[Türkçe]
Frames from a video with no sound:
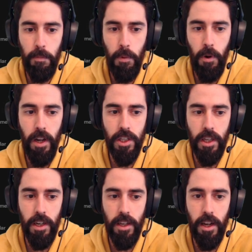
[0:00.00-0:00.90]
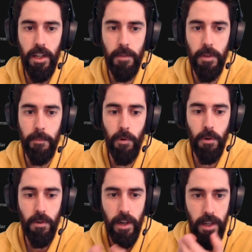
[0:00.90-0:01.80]
Böyle aşağılara geldiğimde
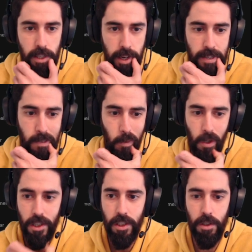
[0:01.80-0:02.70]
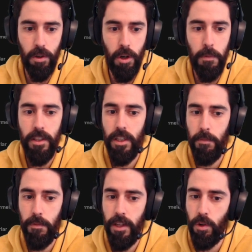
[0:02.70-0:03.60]
Borderlands Handsome Collection'ı görüyorum.
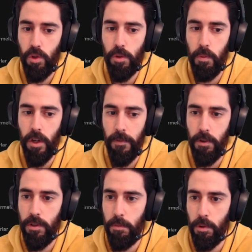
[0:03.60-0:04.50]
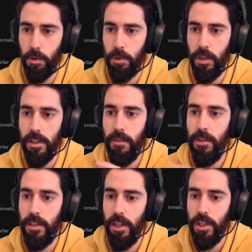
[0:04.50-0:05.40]
İndirimde gözükmüyor ama 129 lira.
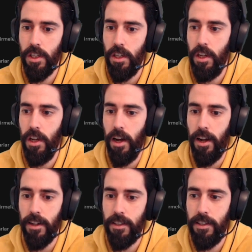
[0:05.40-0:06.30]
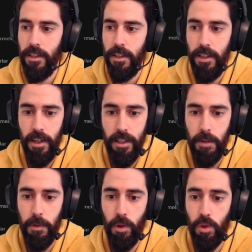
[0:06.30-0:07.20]
Civilization 6 yine
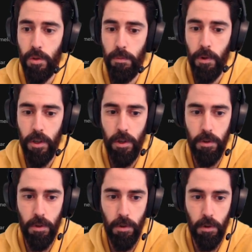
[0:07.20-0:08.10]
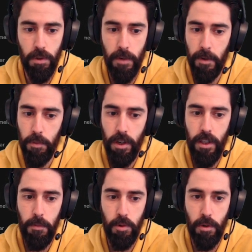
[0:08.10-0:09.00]
indirimde gözükmüyor. 219 lira. Bak bunları
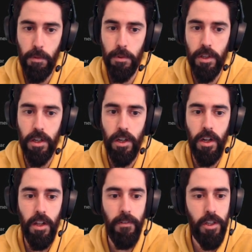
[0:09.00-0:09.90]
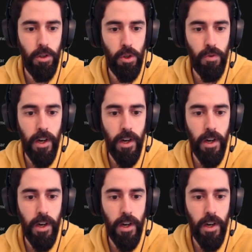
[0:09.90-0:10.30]
indirime sokmamışlar. Witcher 3